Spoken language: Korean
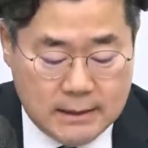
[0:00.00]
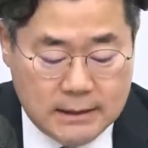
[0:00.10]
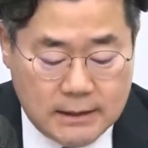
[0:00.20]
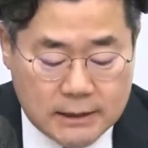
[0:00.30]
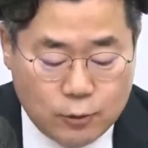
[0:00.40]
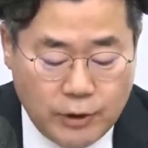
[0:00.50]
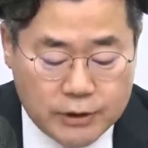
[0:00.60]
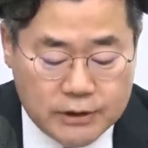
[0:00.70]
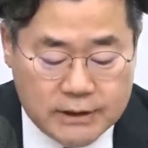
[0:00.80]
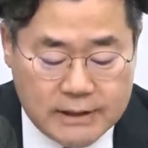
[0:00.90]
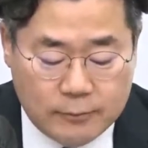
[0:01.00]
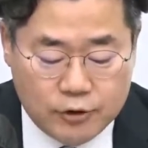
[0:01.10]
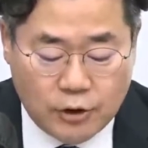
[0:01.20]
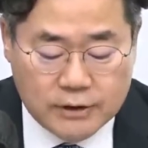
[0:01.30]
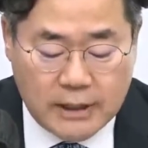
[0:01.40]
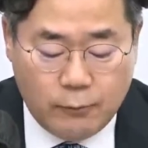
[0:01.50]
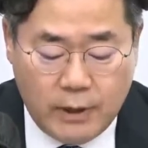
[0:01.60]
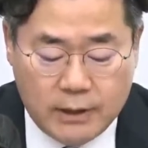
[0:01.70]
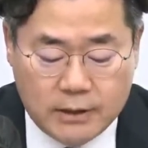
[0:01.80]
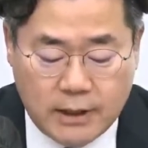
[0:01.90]
기시다 총리는 G7
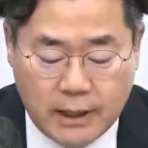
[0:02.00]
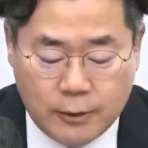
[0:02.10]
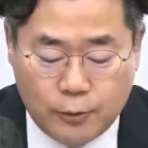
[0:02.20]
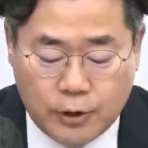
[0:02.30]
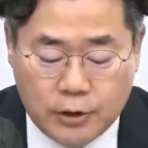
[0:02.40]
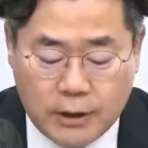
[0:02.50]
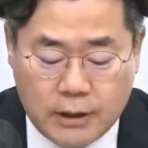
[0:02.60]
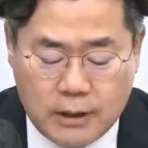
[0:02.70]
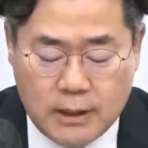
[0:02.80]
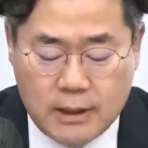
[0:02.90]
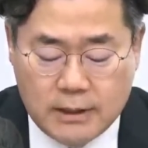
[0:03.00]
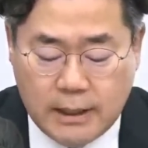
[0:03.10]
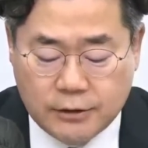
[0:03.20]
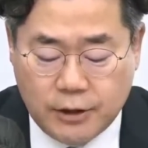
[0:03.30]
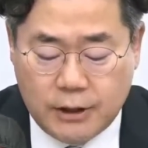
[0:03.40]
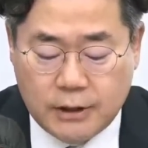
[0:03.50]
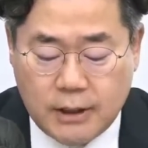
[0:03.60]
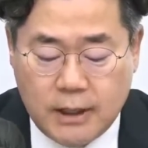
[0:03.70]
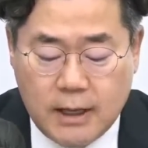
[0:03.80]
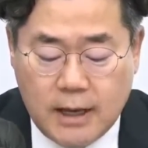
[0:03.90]
정상회의를 계기로 열릴 예정인
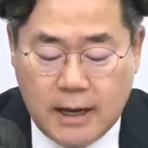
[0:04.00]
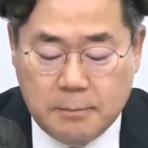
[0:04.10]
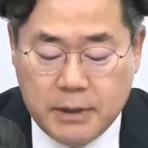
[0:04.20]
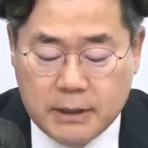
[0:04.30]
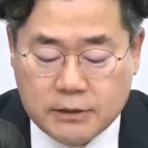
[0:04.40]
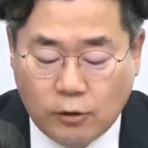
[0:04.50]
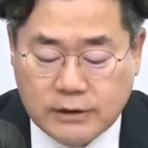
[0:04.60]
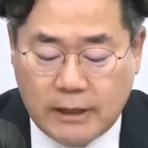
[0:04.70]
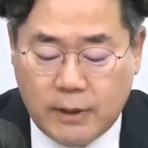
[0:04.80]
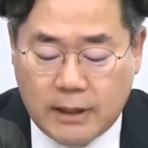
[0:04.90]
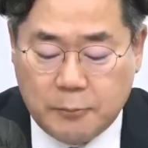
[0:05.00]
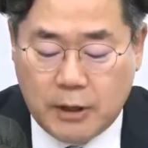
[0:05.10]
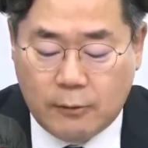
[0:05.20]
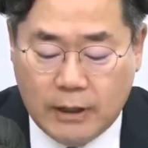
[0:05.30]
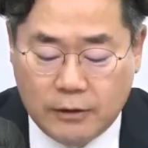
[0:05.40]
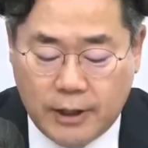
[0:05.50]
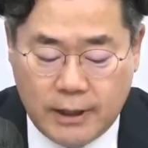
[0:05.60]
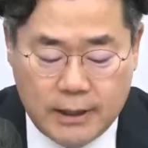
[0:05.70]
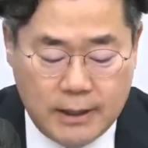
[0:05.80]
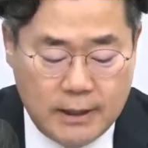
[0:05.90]
한미일 정상회담과
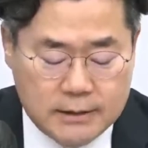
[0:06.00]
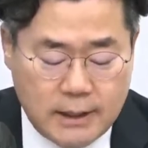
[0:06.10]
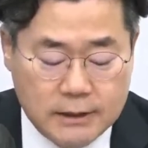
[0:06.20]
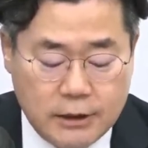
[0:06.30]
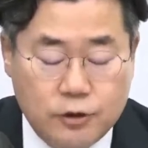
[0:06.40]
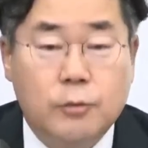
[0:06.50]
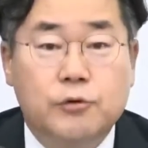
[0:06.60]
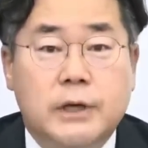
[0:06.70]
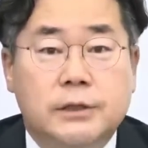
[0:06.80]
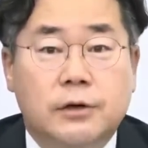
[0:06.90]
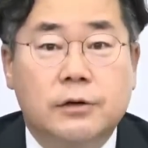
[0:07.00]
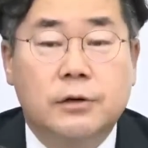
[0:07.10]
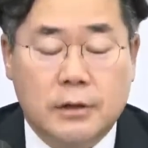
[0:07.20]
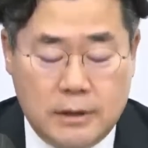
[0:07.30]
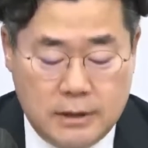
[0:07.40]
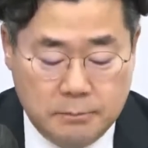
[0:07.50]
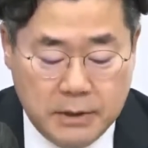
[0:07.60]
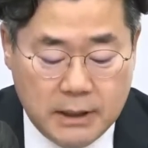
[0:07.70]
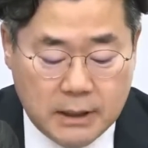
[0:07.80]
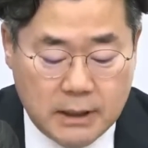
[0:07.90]
관련해 최근 인터뷰에서
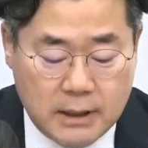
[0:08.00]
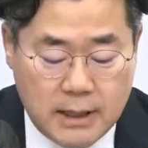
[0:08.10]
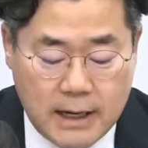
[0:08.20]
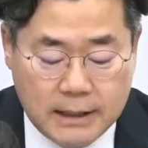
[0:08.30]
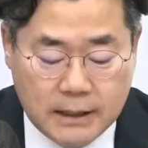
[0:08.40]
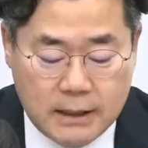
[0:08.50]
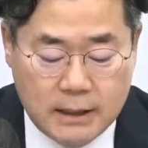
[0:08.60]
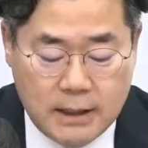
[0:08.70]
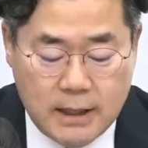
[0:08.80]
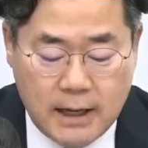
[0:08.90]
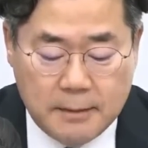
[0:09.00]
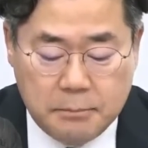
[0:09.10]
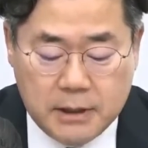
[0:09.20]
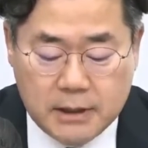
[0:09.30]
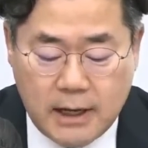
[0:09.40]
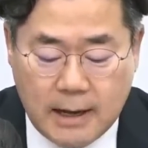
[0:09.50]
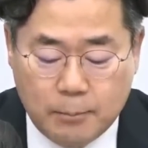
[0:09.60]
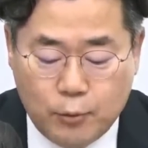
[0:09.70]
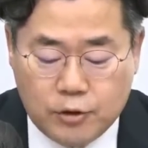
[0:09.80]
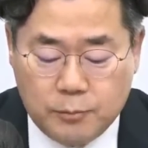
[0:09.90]
미일, 한일, 한미일의
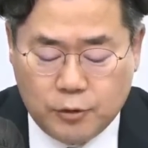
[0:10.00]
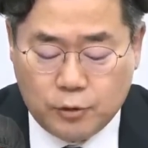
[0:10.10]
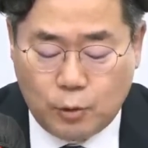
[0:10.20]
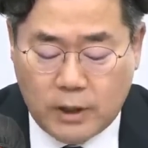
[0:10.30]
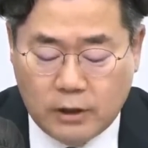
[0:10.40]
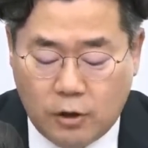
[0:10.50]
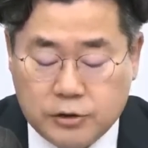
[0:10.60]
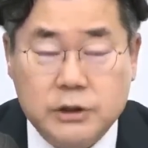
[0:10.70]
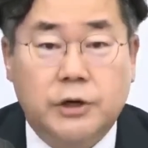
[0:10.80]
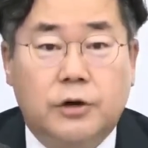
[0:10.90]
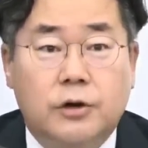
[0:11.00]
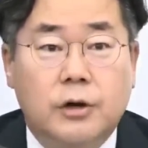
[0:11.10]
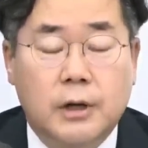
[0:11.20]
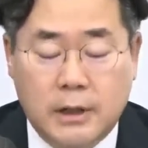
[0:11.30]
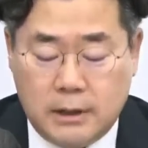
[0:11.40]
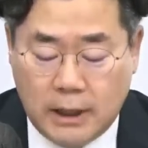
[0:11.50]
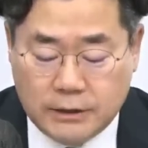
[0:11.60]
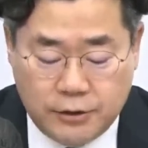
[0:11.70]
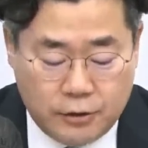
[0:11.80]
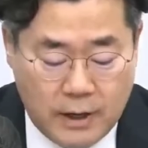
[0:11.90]
안보 협력을 통한 억지력,
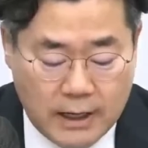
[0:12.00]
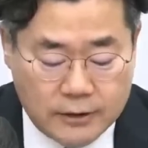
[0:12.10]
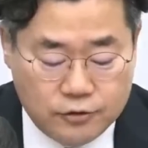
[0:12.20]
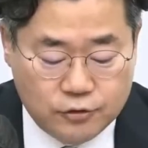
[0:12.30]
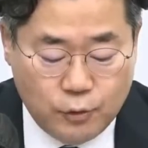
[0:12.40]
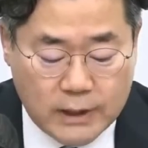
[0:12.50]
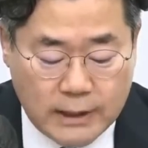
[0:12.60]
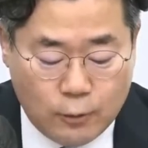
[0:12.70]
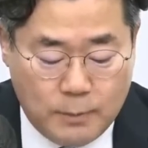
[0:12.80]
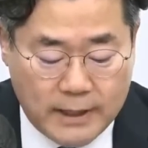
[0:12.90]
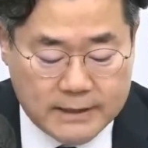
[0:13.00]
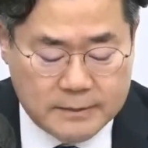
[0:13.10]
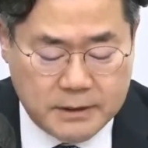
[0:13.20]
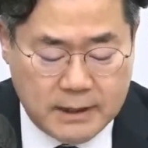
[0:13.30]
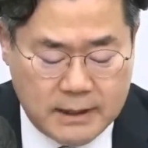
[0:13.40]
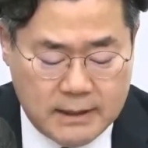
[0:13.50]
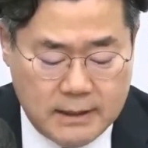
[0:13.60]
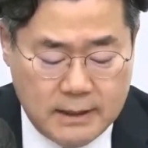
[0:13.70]
대체력 강화는 중요하다고 말했습니다.